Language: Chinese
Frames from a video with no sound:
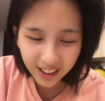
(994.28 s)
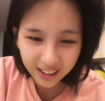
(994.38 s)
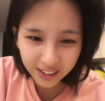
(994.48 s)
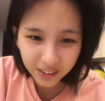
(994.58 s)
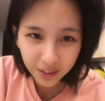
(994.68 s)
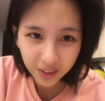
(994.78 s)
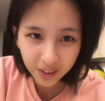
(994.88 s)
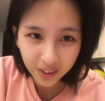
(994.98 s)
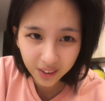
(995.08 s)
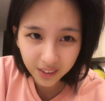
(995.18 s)
哎
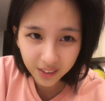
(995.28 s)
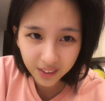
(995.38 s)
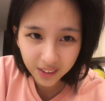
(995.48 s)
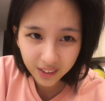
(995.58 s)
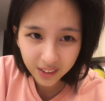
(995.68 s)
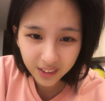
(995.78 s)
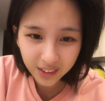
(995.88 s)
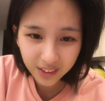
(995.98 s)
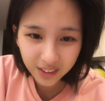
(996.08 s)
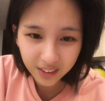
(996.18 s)
呦，
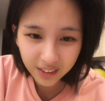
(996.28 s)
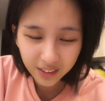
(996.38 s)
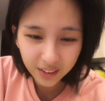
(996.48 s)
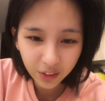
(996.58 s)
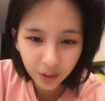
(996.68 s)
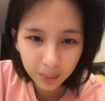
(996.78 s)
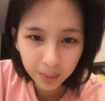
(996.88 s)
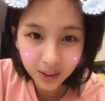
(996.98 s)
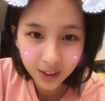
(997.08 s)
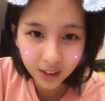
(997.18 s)
对不
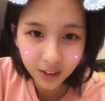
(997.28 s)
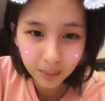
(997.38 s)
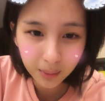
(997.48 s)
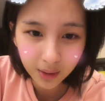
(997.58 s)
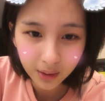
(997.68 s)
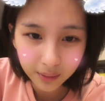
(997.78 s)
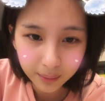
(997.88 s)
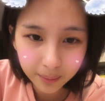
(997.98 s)
起你们。